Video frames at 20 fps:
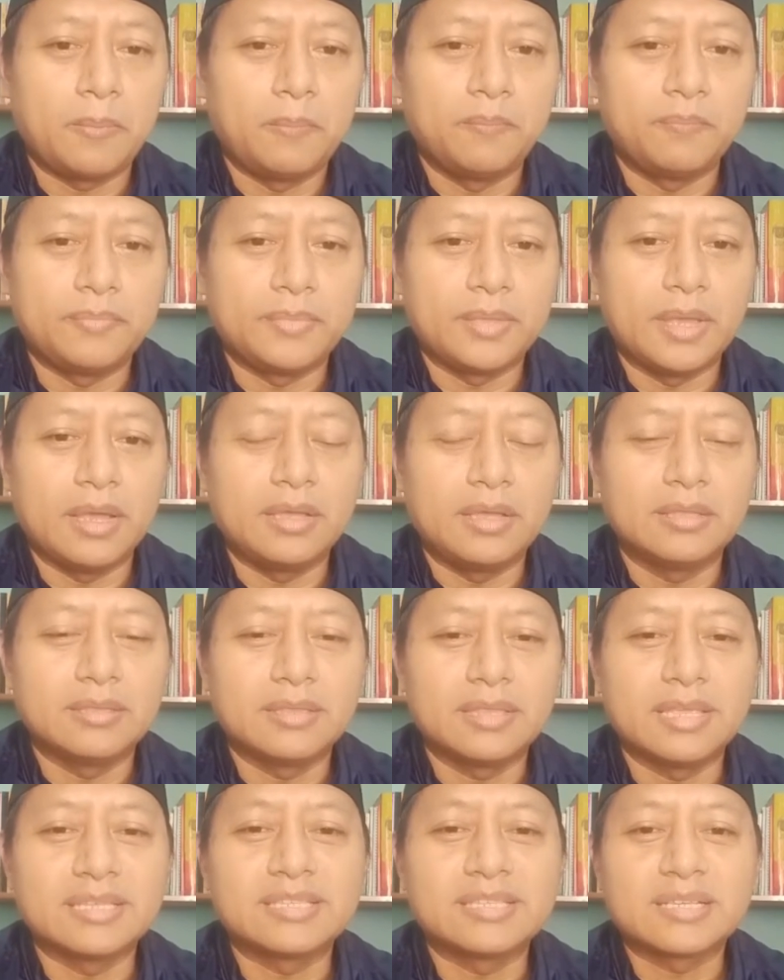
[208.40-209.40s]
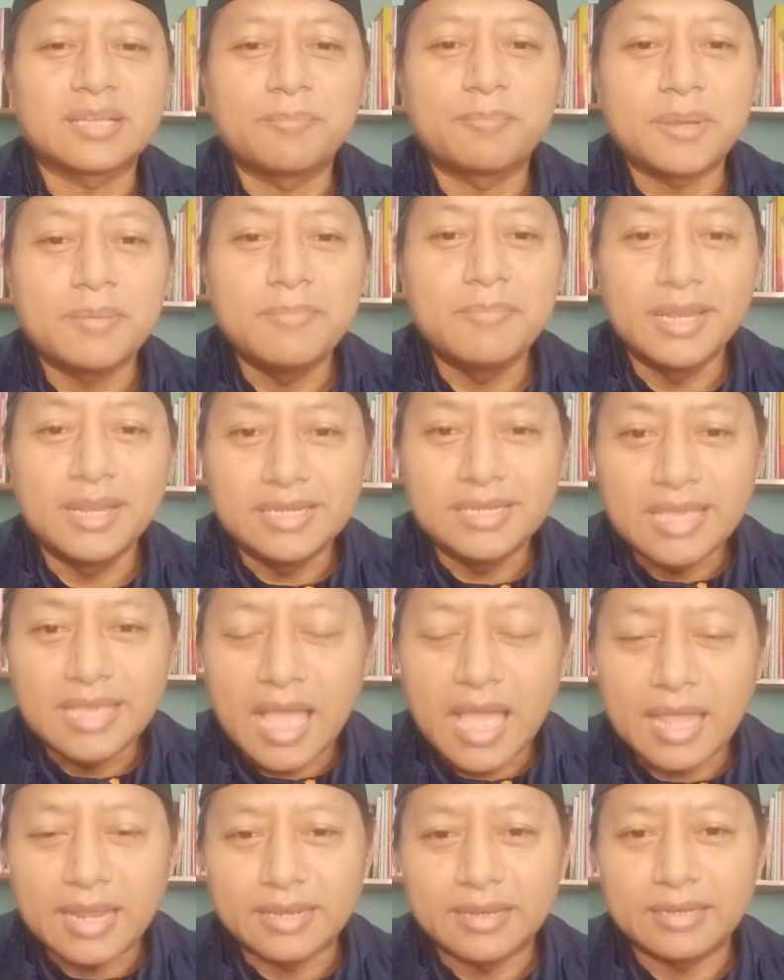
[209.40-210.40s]
Ya, tes
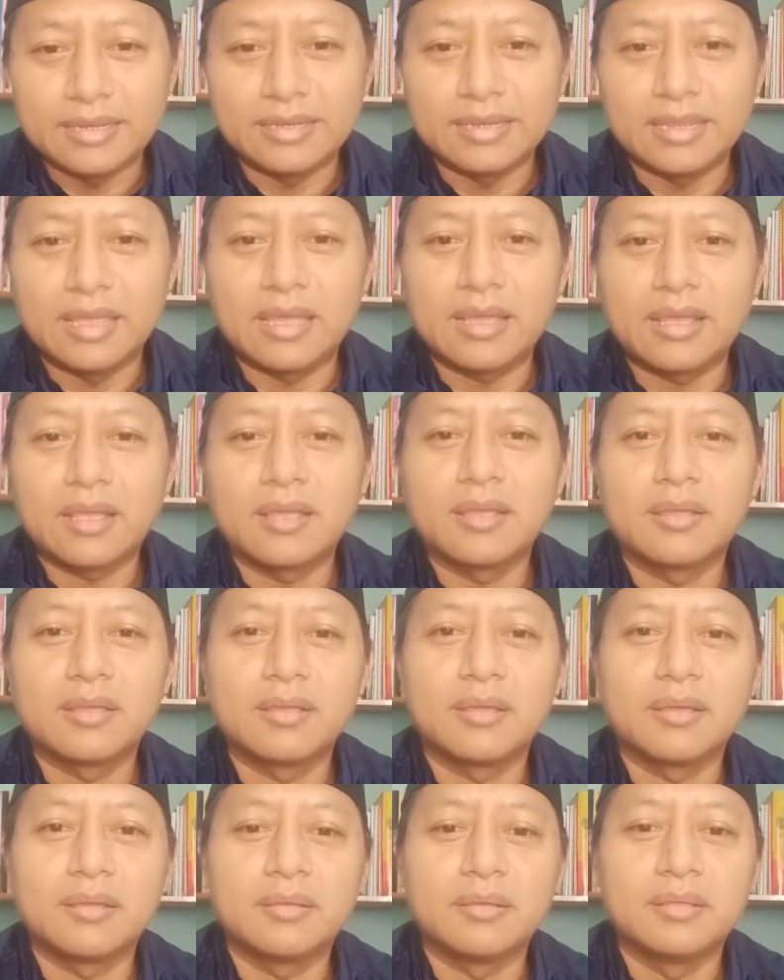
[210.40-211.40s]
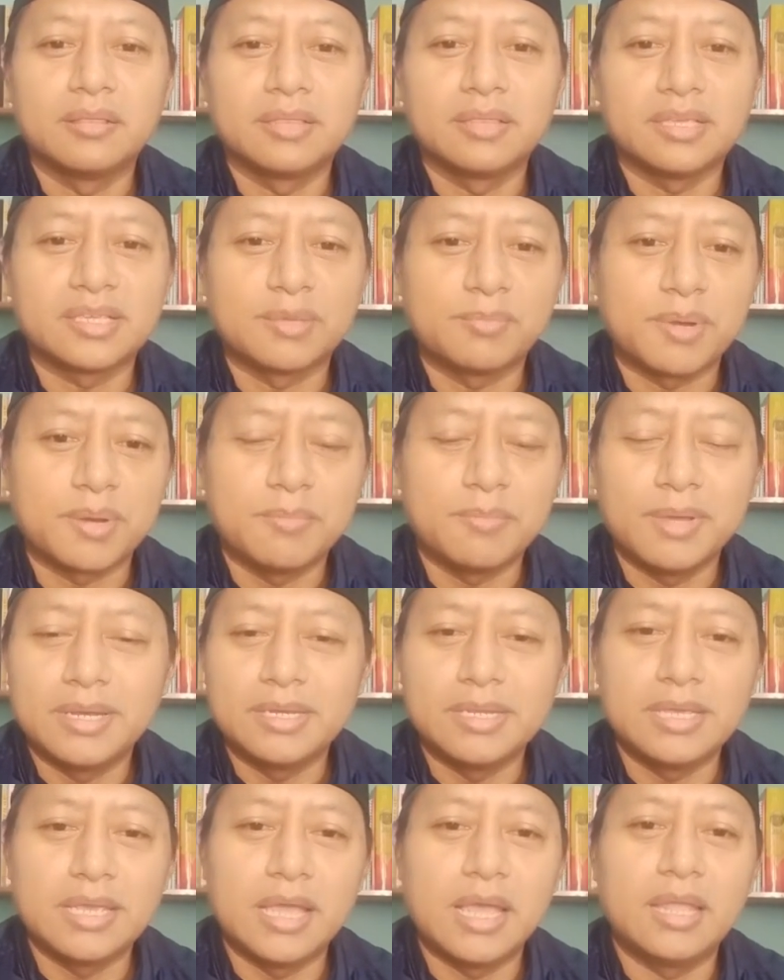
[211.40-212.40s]
kepribadian ya. Tes
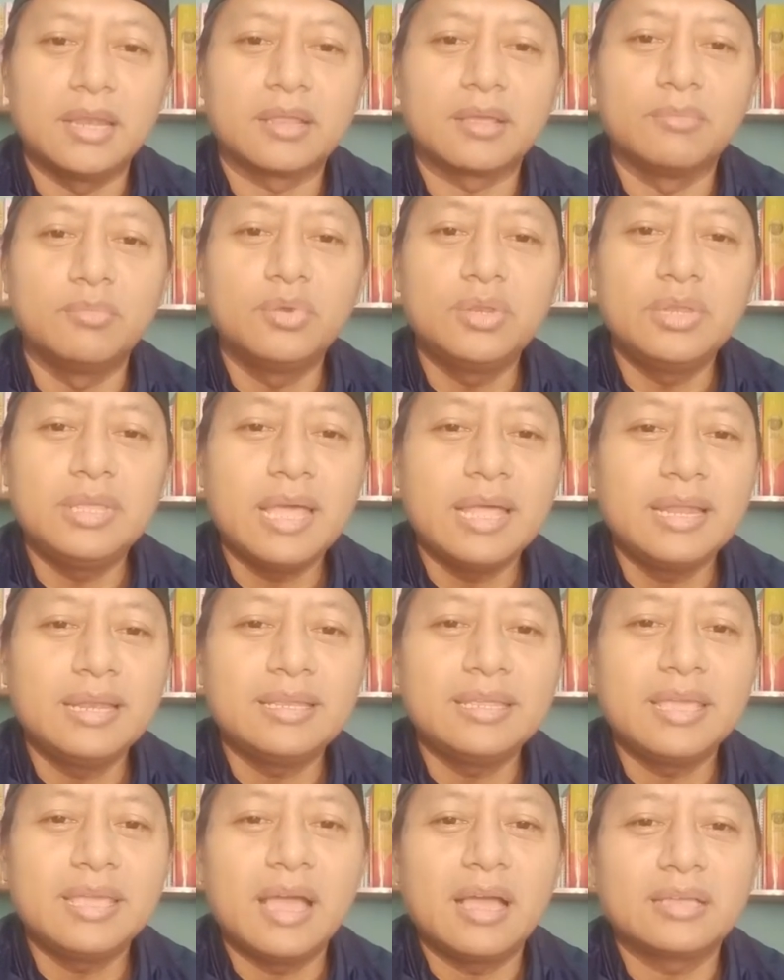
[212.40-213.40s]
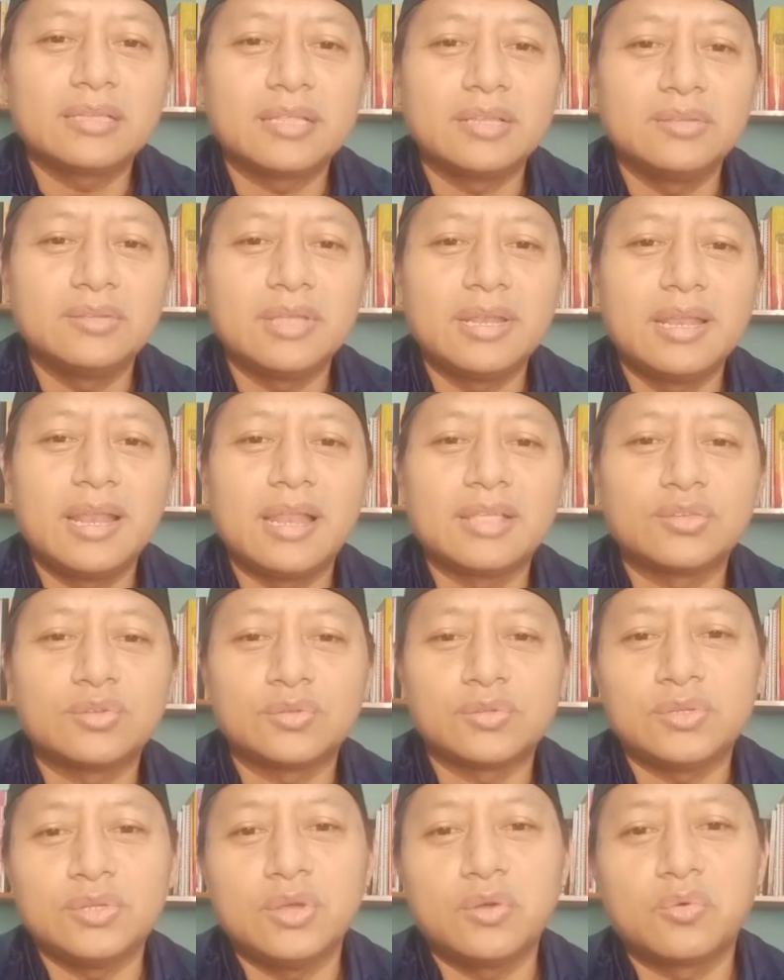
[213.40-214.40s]
kepribadian. Kemudian yang selanjutnya adalah
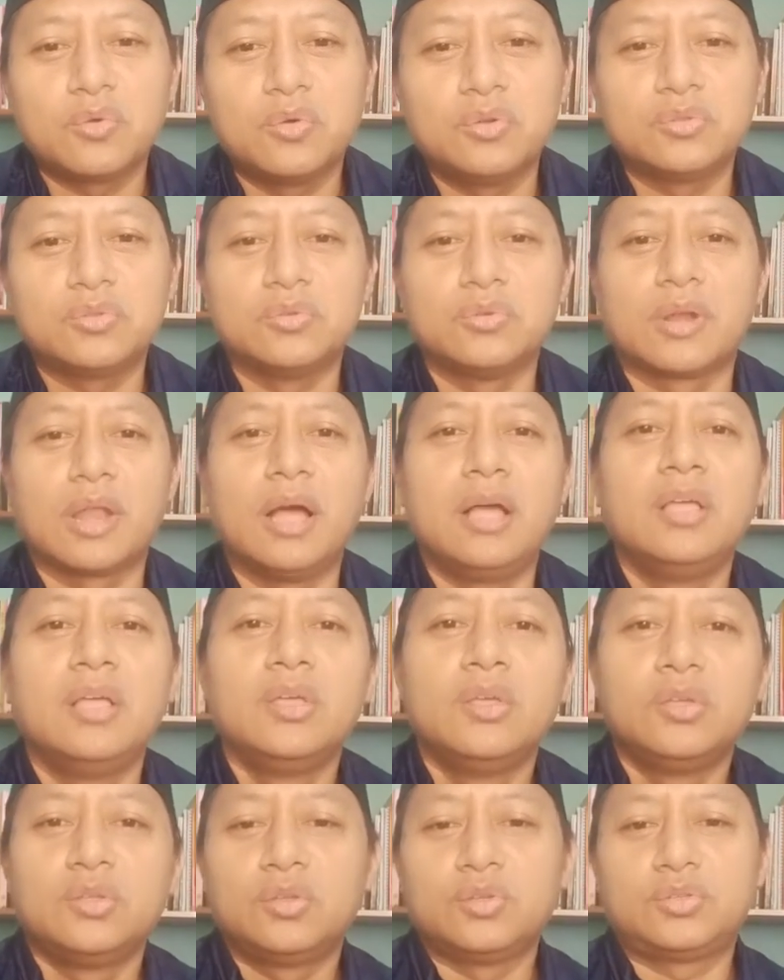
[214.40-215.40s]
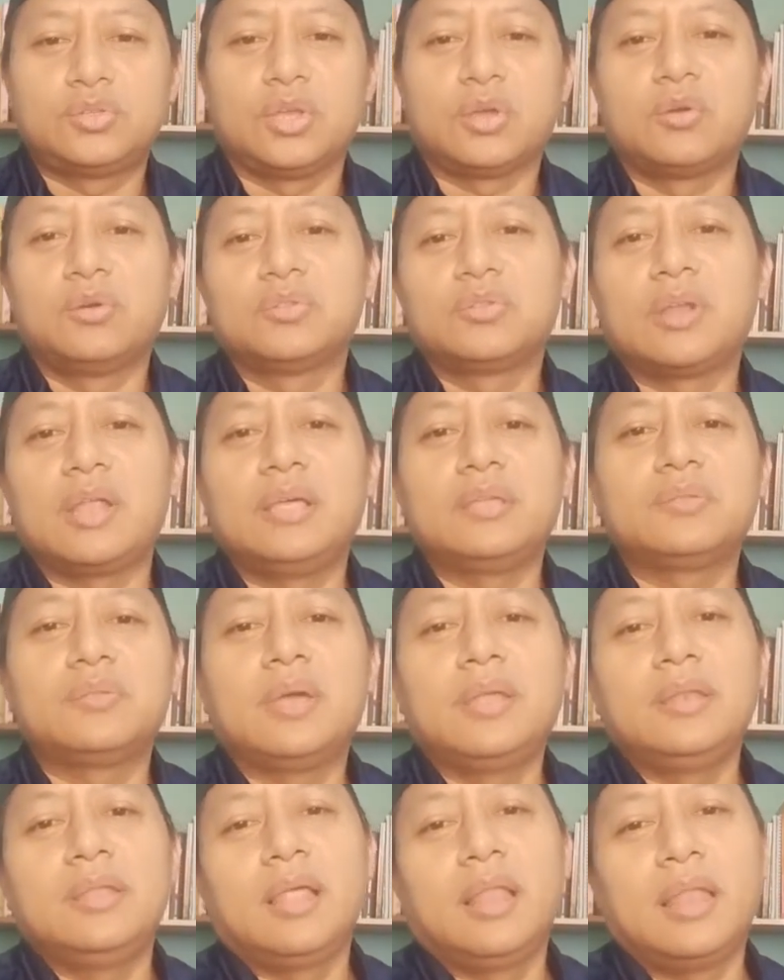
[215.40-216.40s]
sosiokultural. Sosiokultural itu
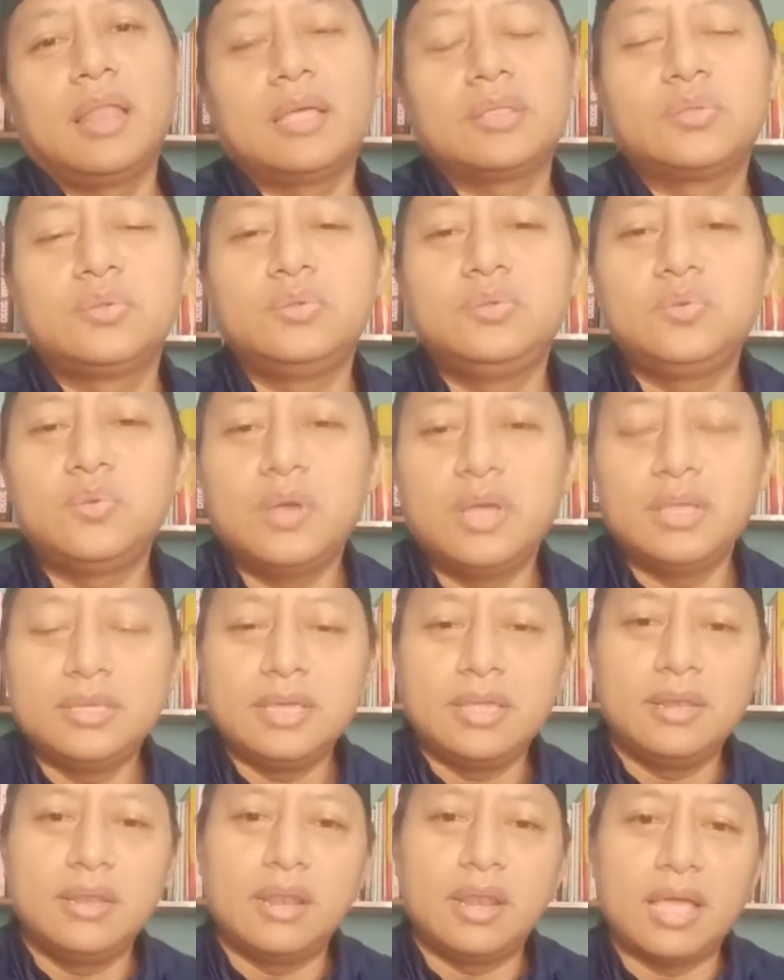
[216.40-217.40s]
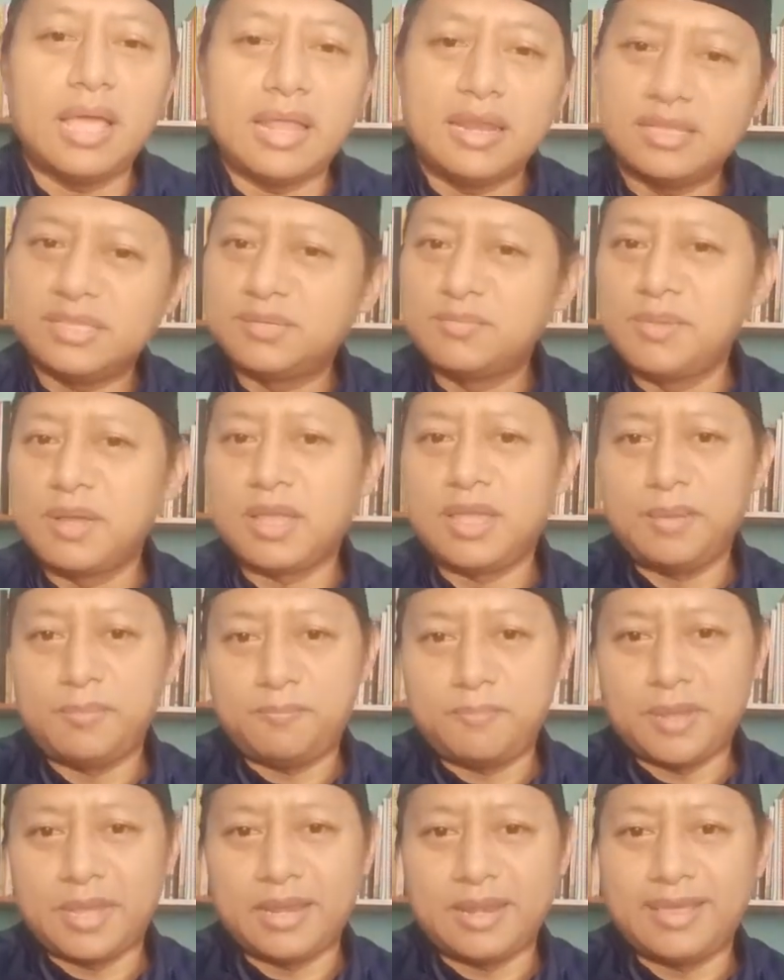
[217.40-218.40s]
adalah tujuannya adalah Anda sebagai
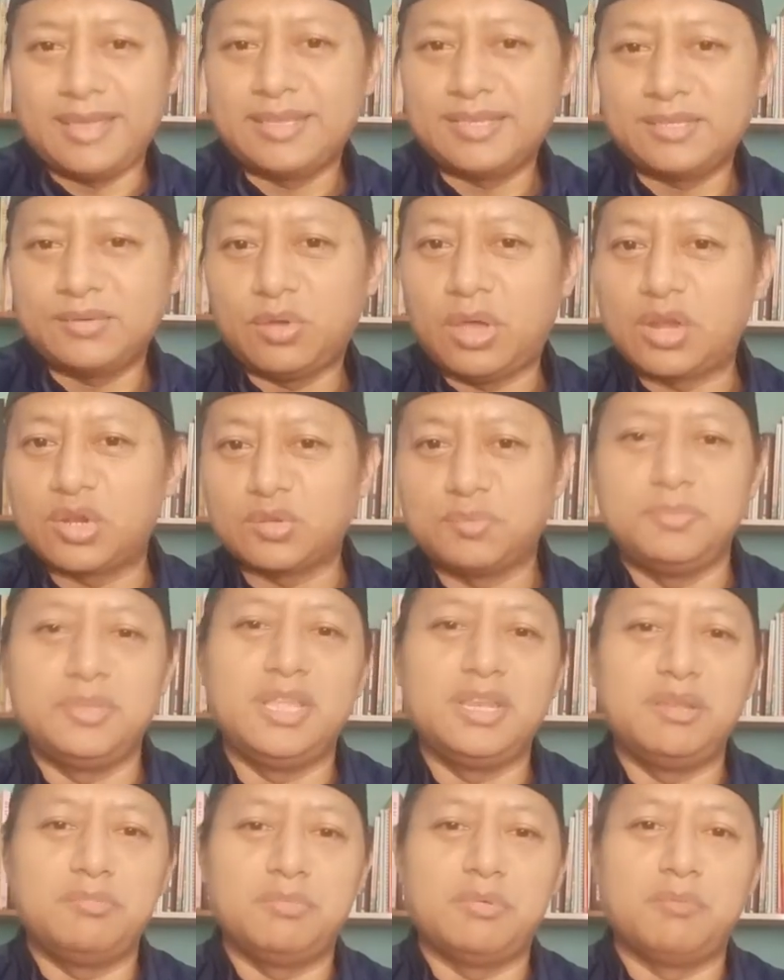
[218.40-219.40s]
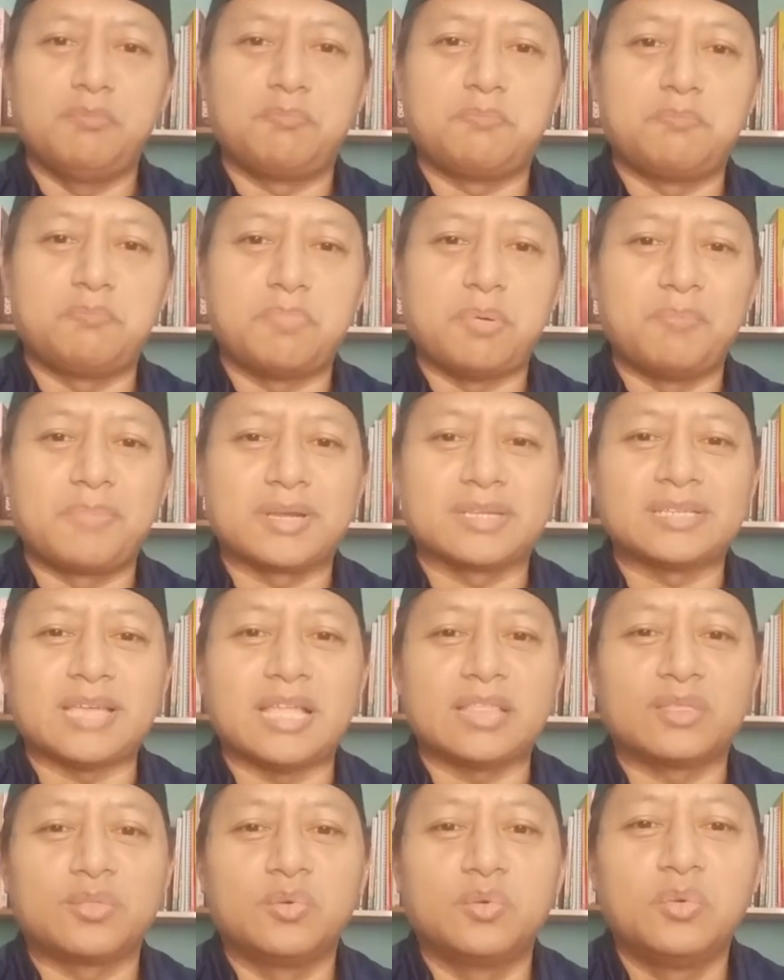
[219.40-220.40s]
PNS harus menjadi
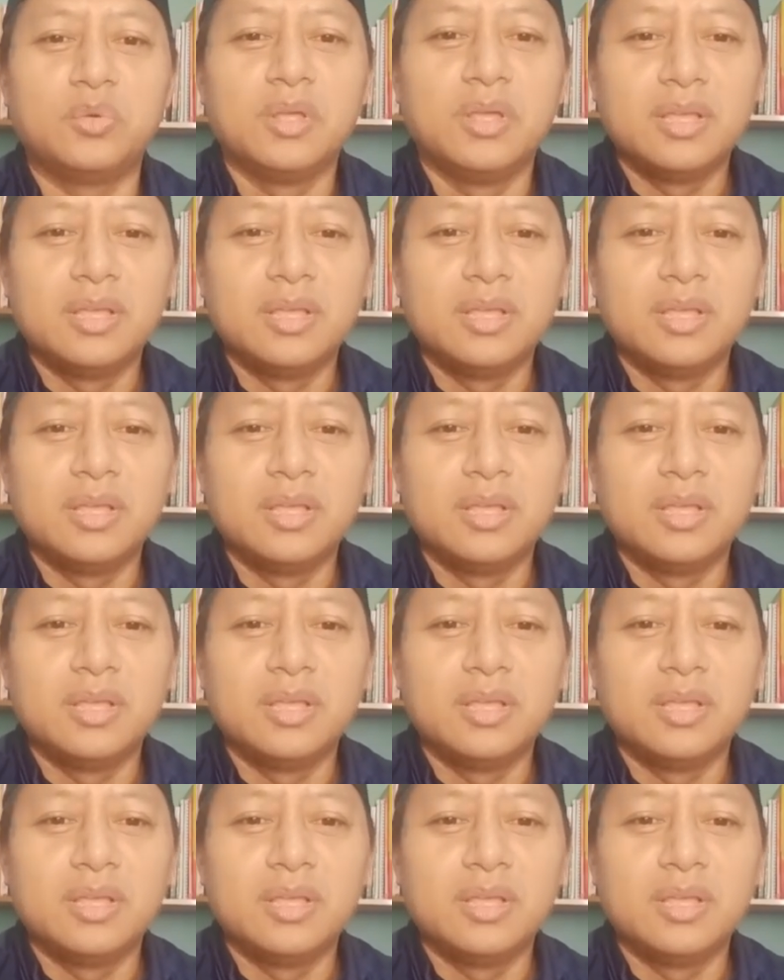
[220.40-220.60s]
pemersatu.